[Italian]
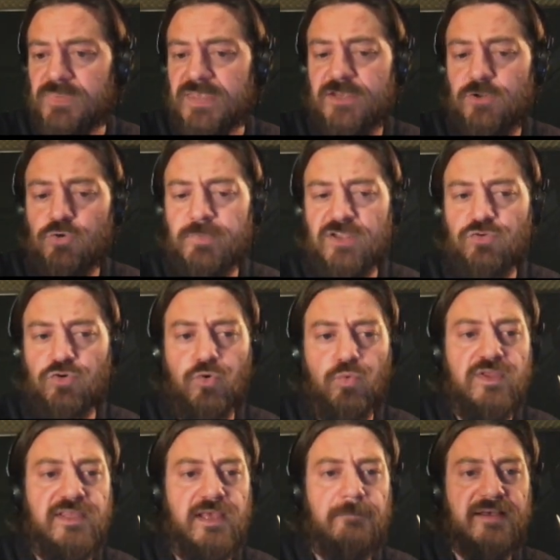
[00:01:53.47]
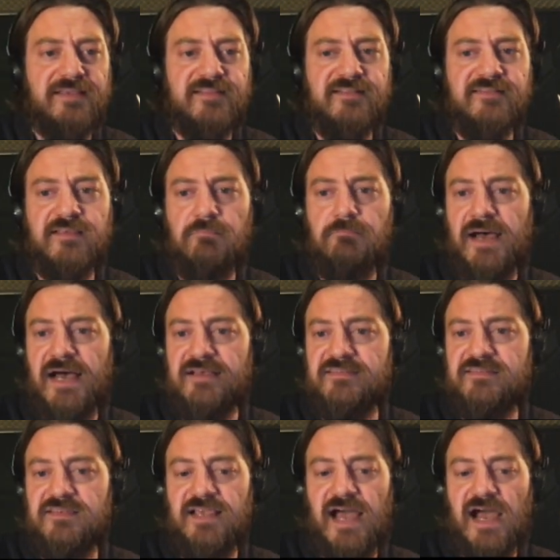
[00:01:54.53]
I numeri sono quindi abbastanza
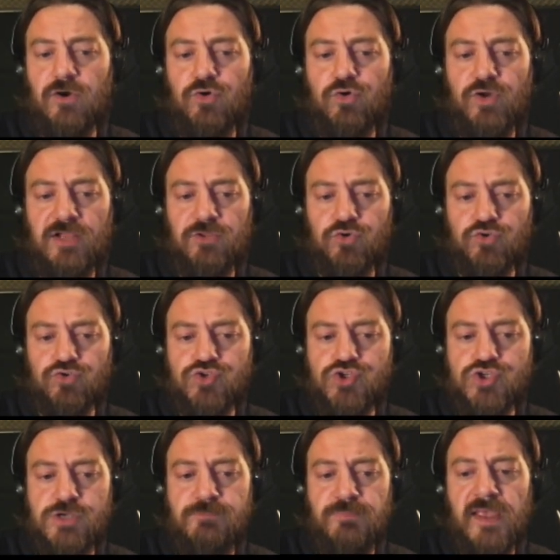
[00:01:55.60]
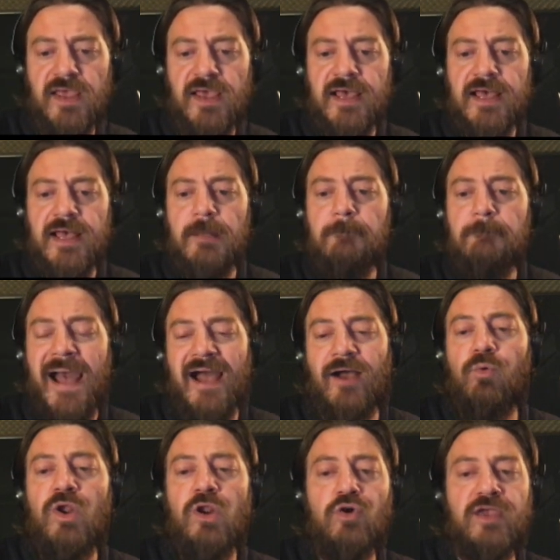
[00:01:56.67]
bassi ancora ad oggi ma
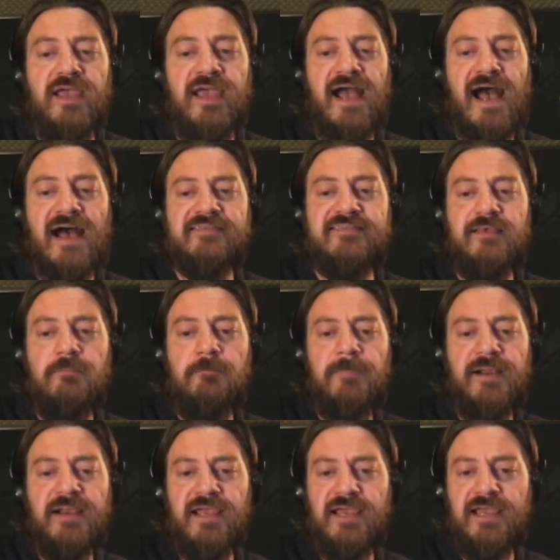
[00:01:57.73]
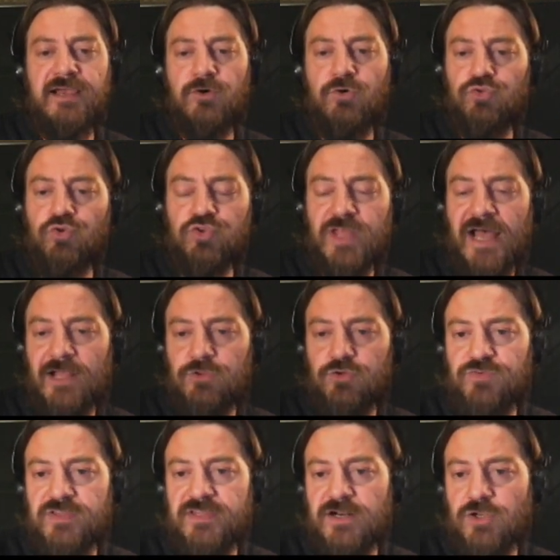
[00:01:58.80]
quello che ha sempre ho
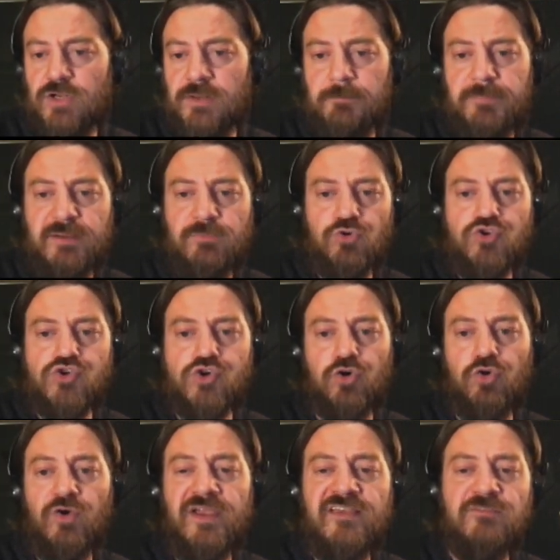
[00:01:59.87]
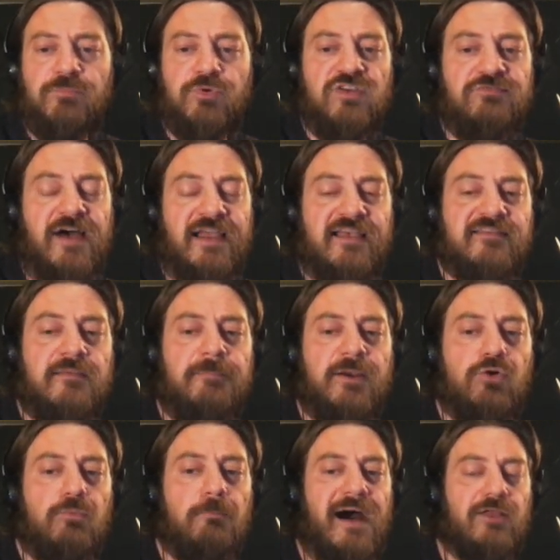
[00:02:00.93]
notato fin dal primo giorno è che Spotify ha
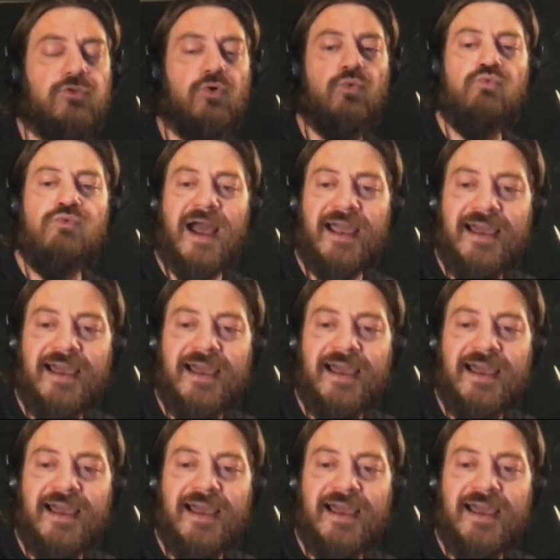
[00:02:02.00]
sempre cubato una